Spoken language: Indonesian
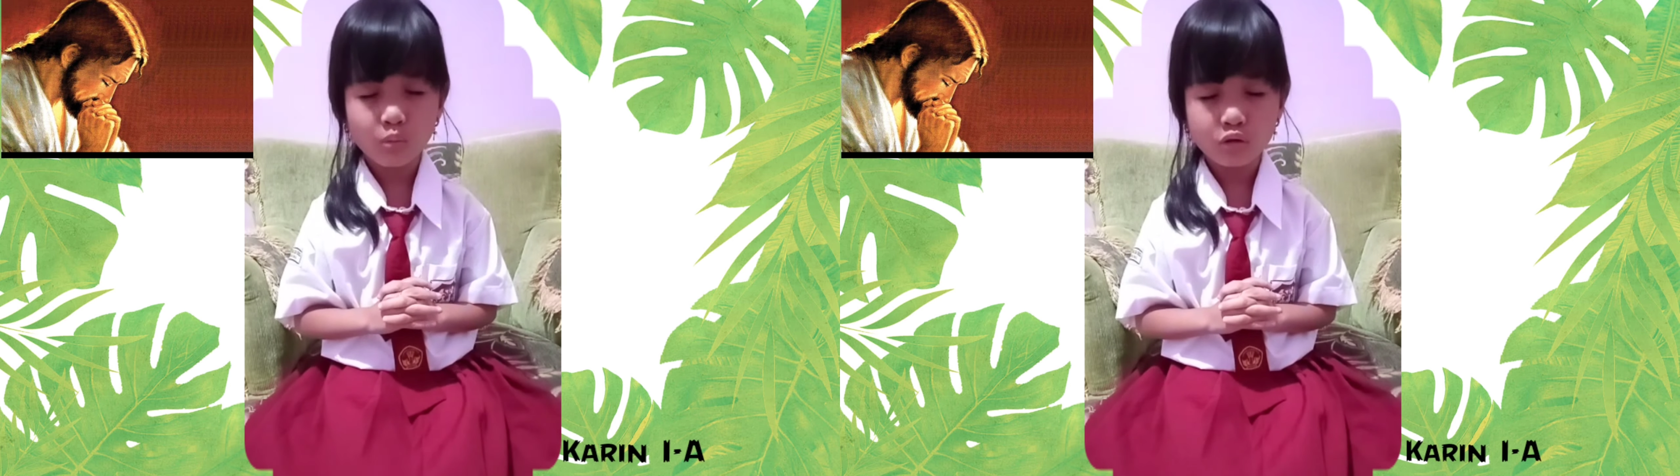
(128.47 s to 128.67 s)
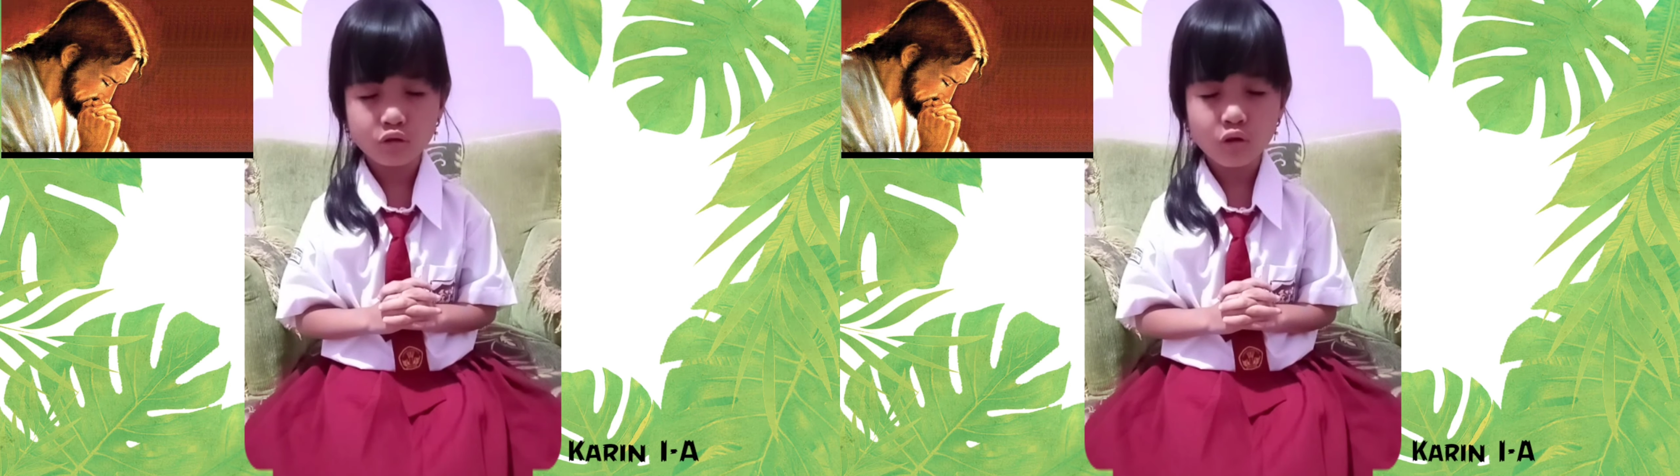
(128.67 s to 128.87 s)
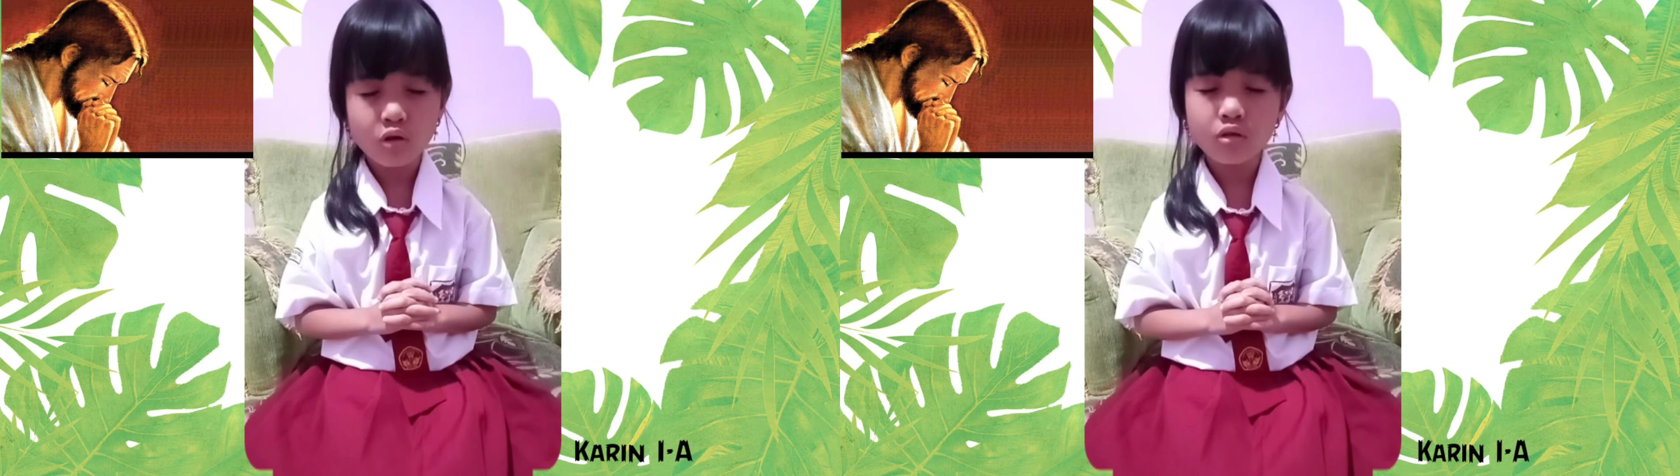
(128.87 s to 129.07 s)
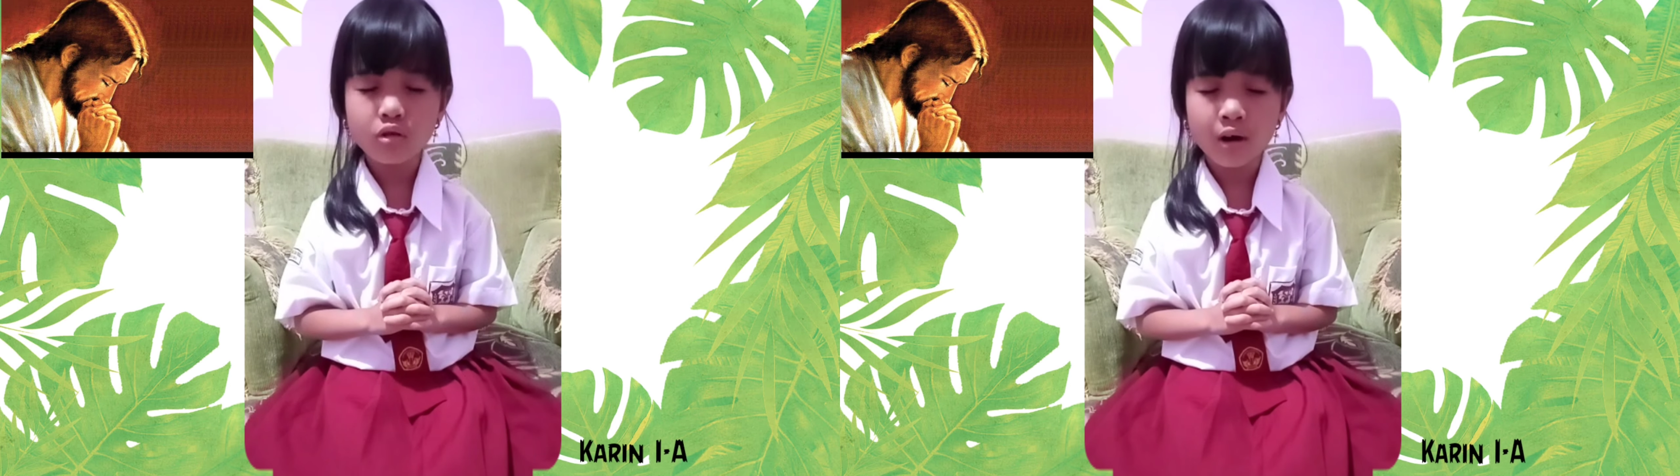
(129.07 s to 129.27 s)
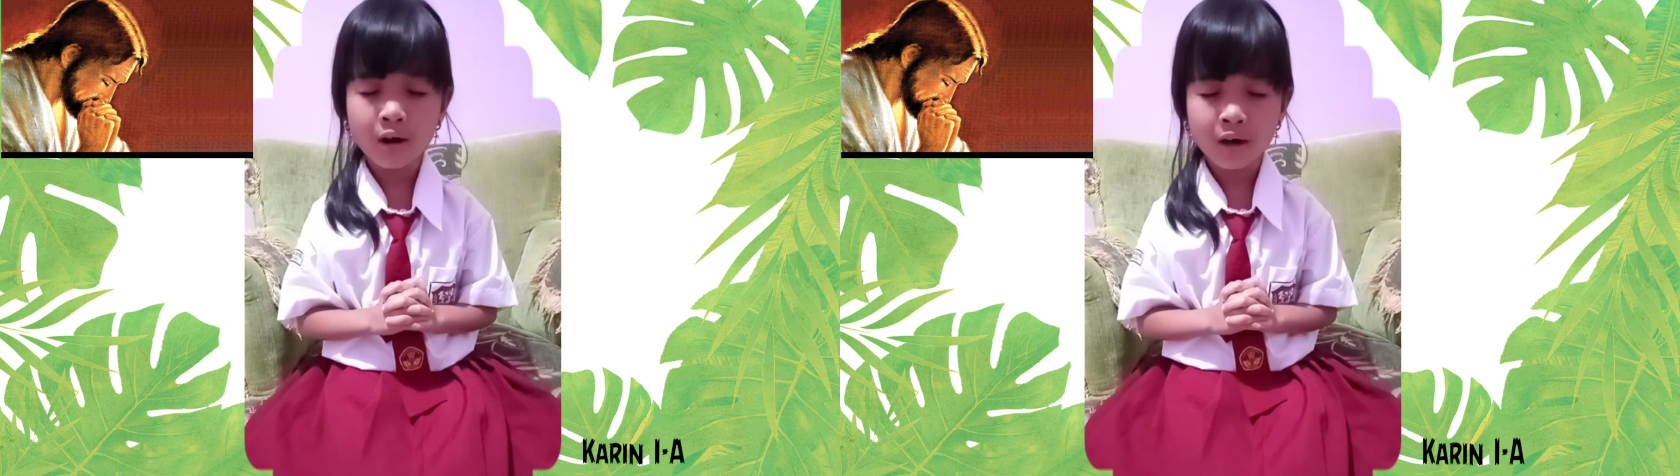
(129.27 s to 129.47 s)
dan
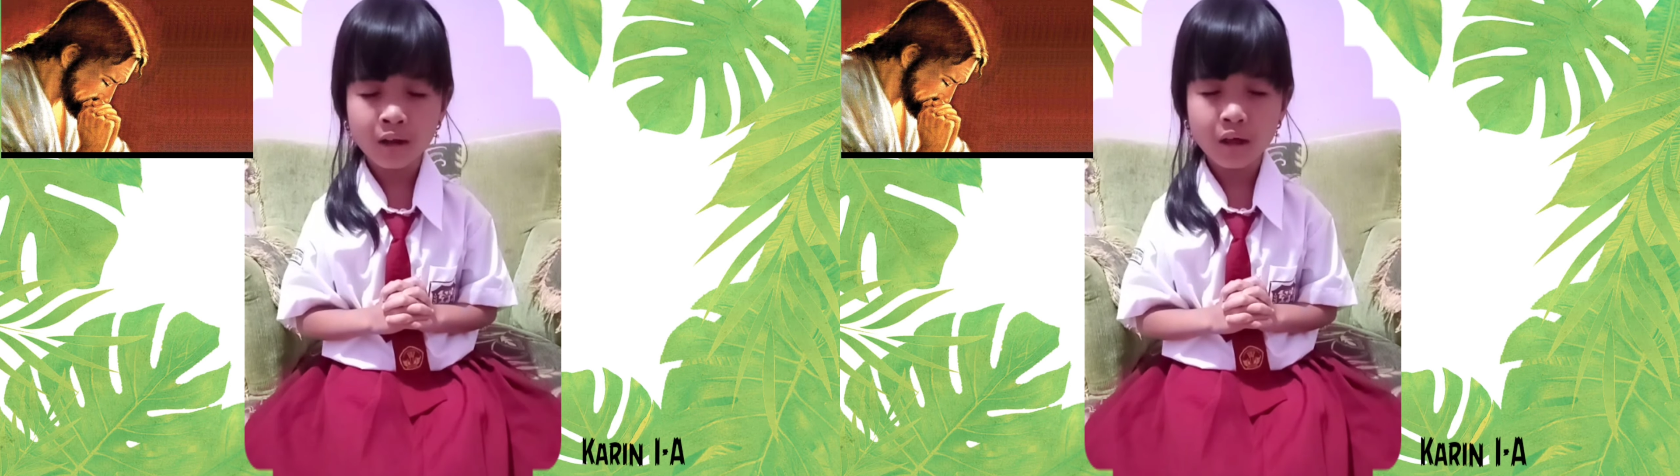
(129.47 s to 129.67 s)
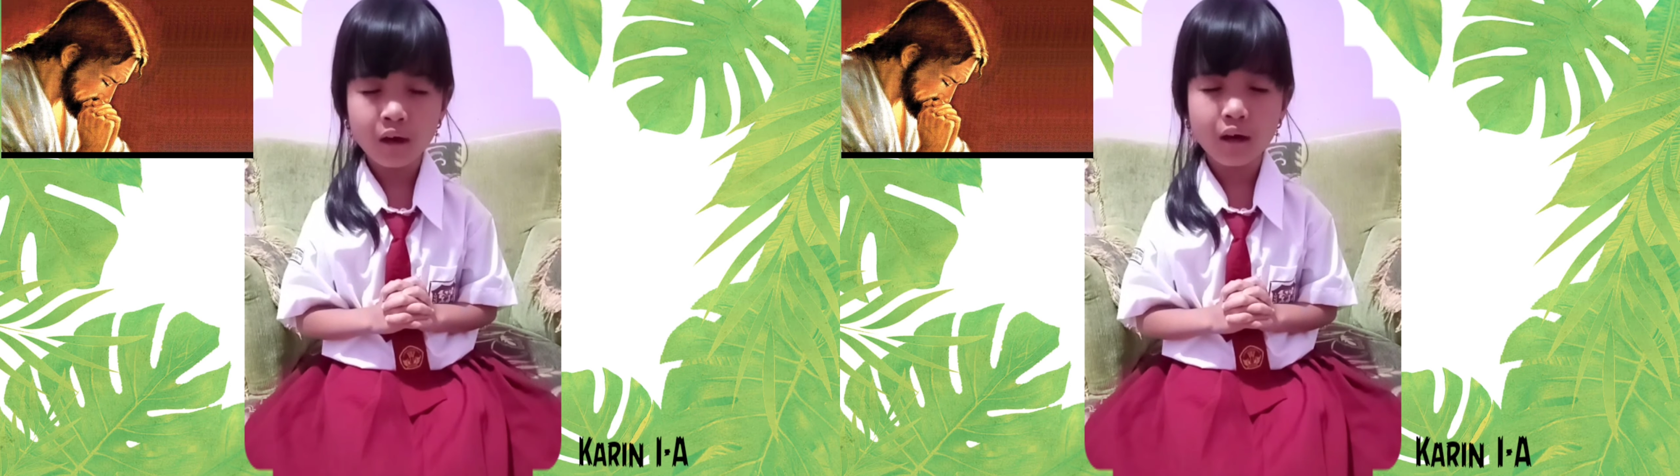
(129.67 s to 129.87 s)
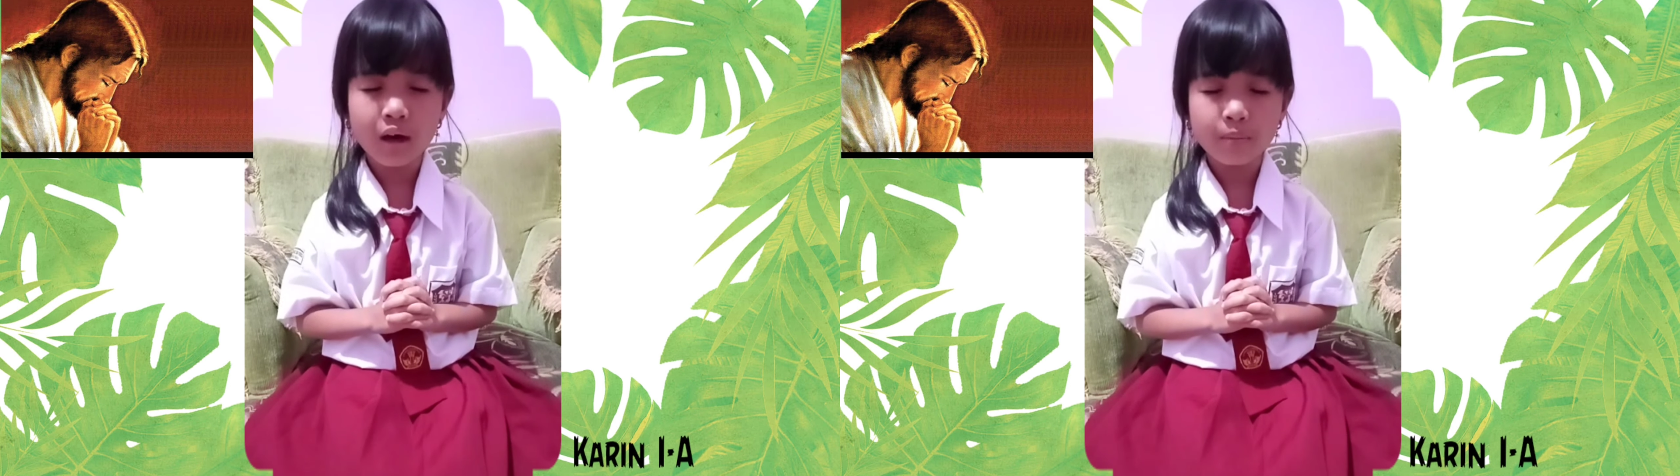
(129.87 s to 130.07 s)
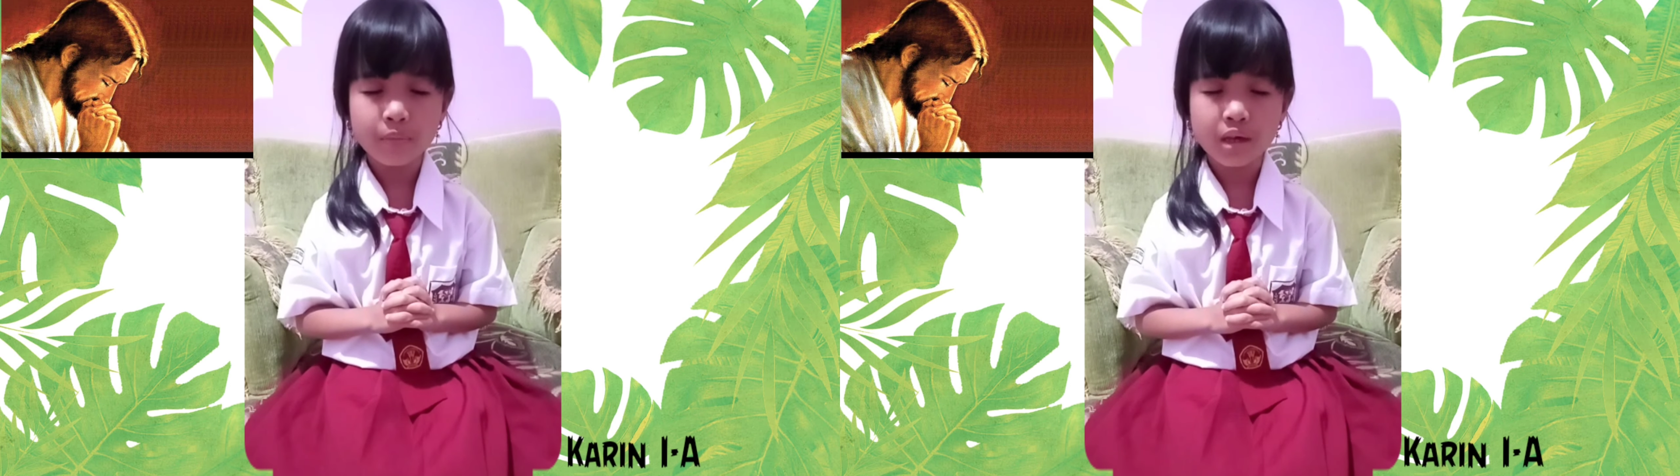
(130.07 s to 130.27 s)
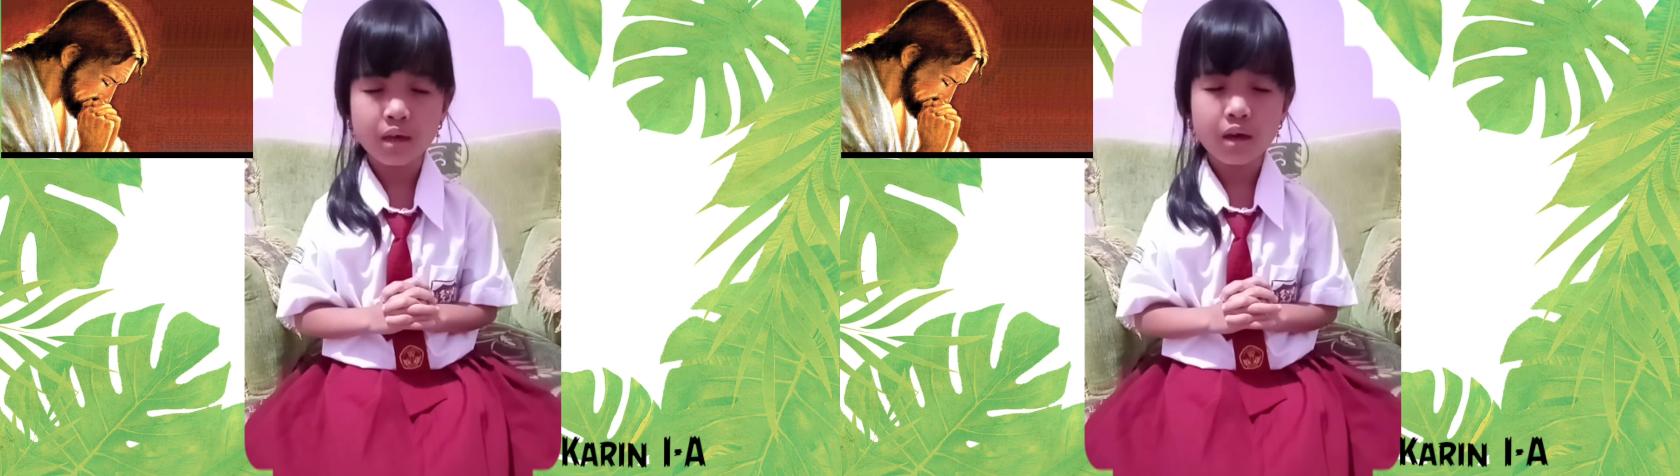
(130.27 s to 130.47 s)
Bosko doakanlah
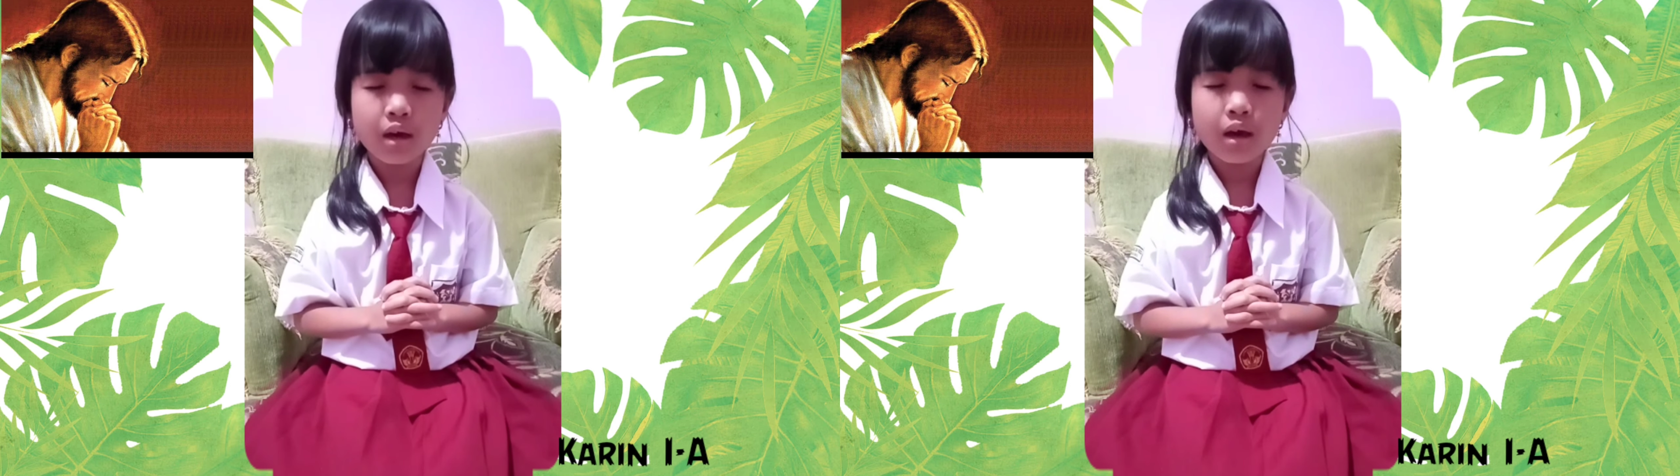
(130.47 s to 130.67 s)
kami.